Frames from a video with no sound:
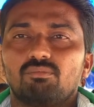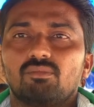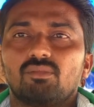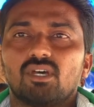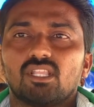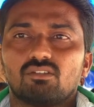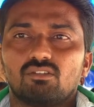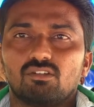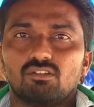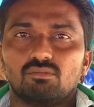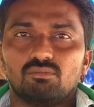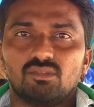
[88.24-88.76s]

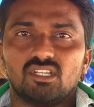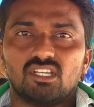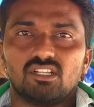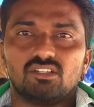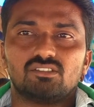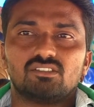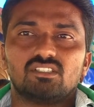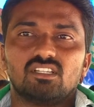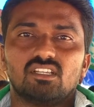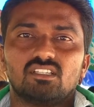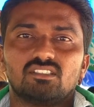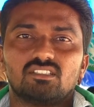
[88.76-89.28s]
పదకొండు మంది
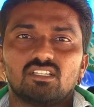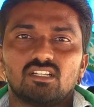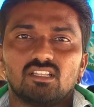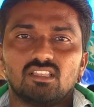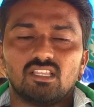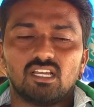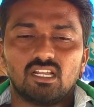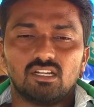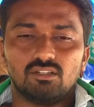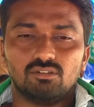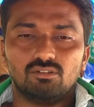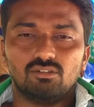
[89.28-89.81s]
అరెస్ట్ చేశారని
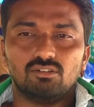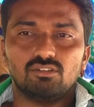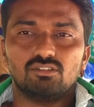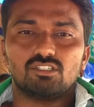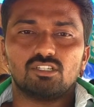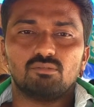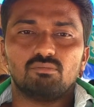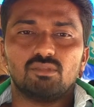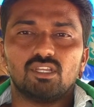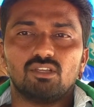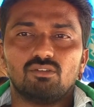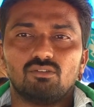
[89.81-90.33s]
దాని
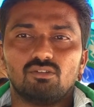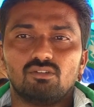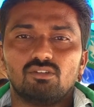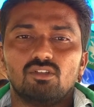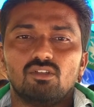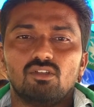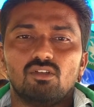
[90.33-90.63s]
గురించి మేము